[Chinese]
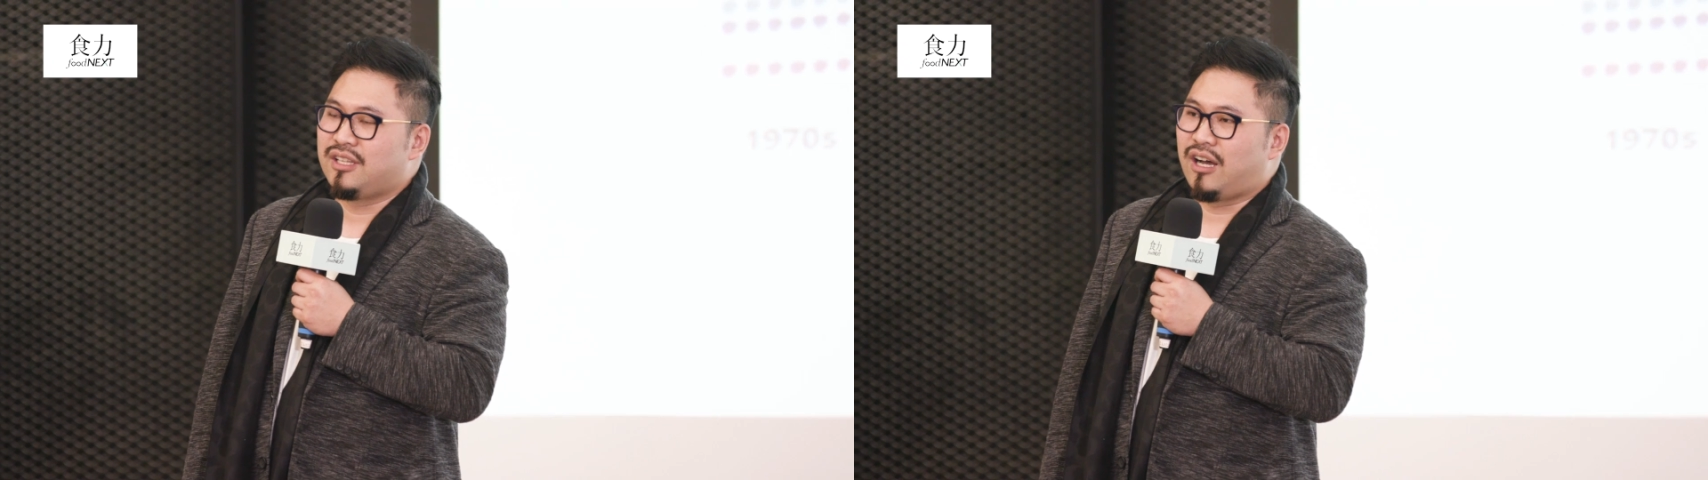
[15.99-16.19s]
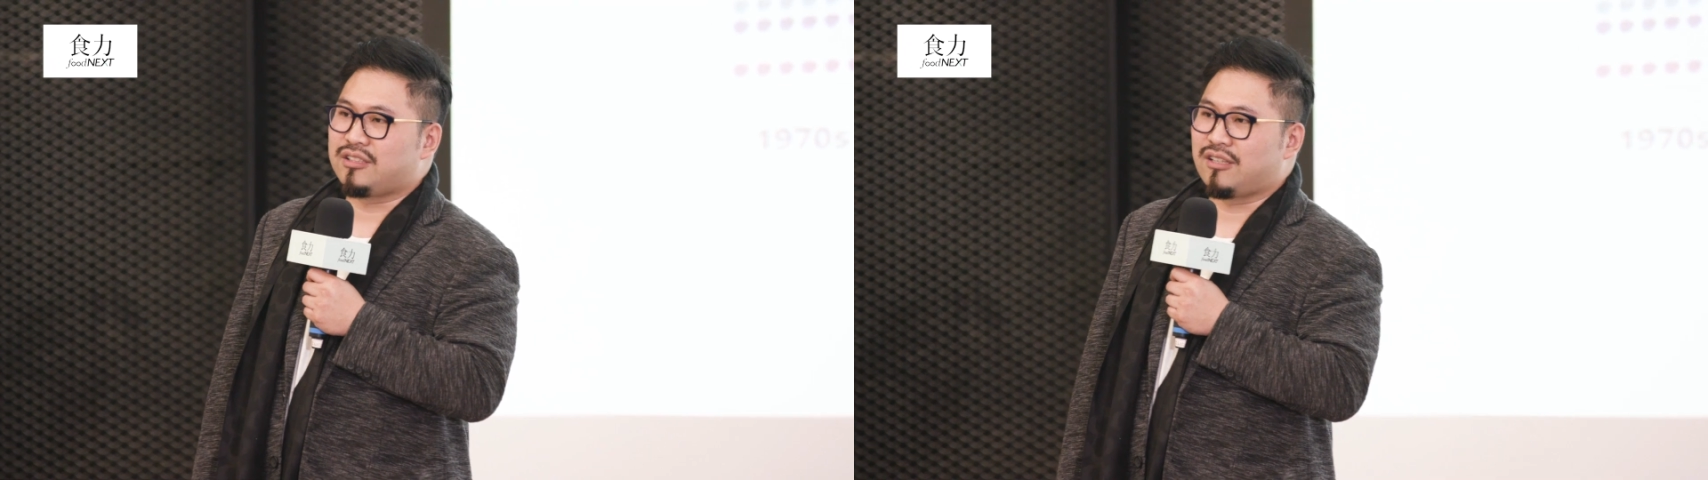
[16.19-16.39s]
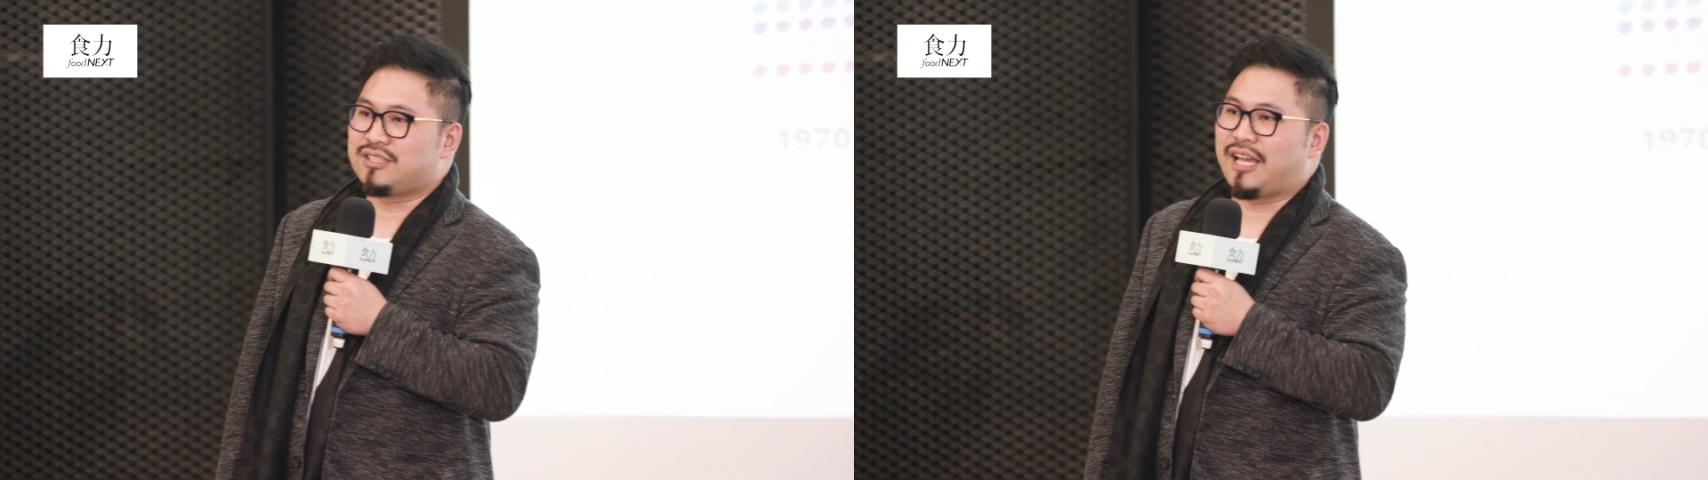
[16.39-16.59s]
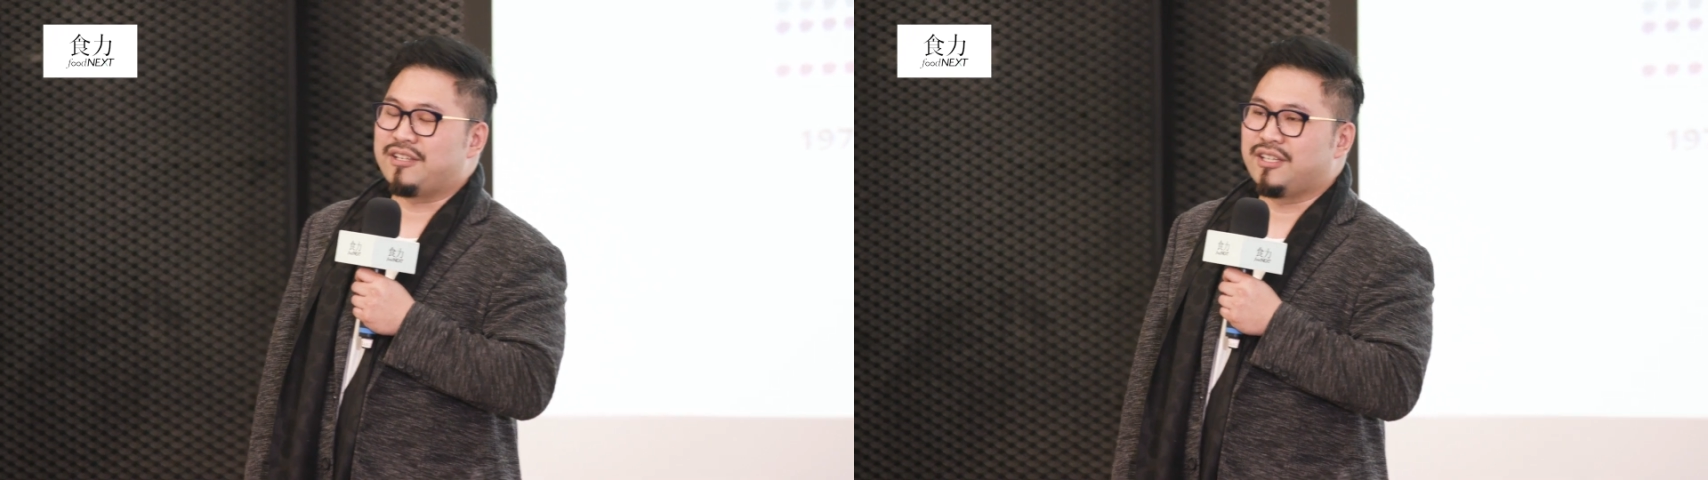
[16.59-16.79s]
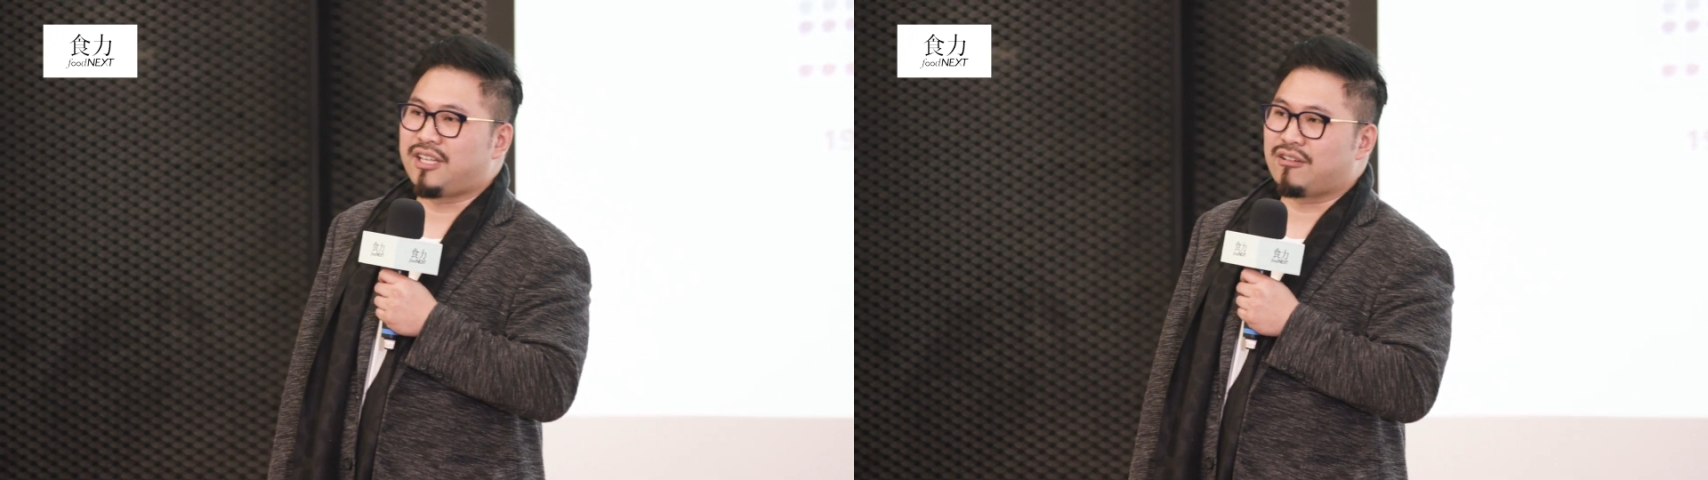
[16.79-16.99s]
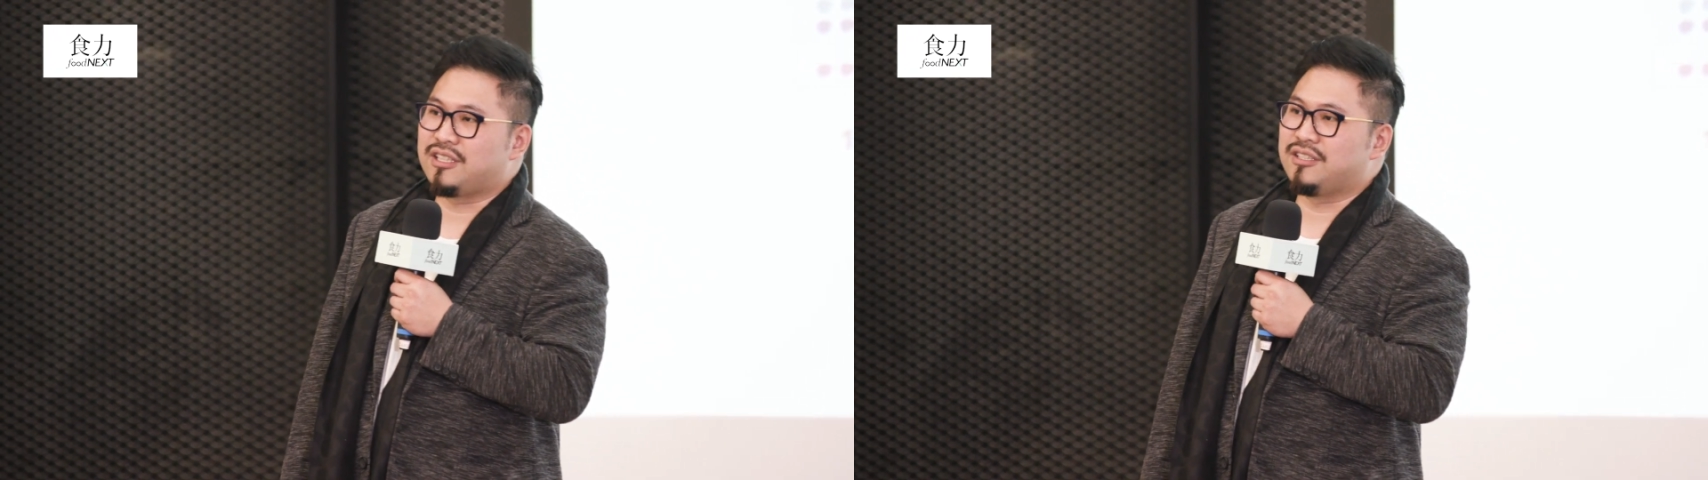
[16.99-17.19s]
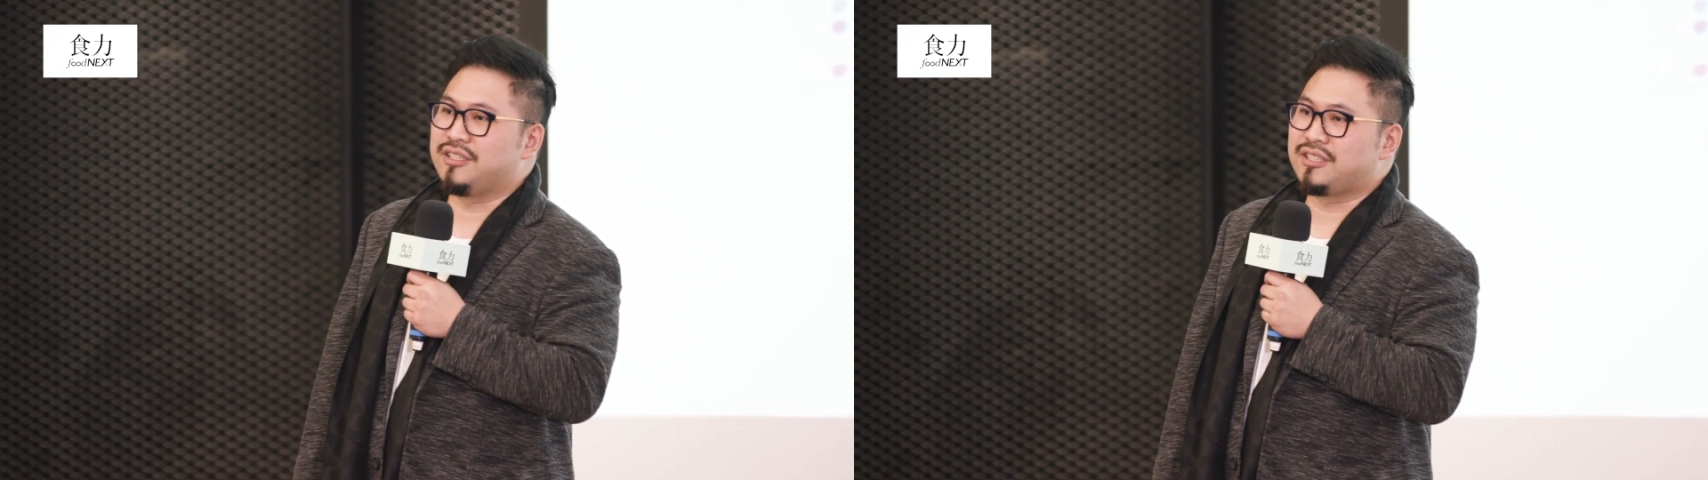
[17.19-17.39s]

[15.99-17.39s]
啊，到产业，到个人，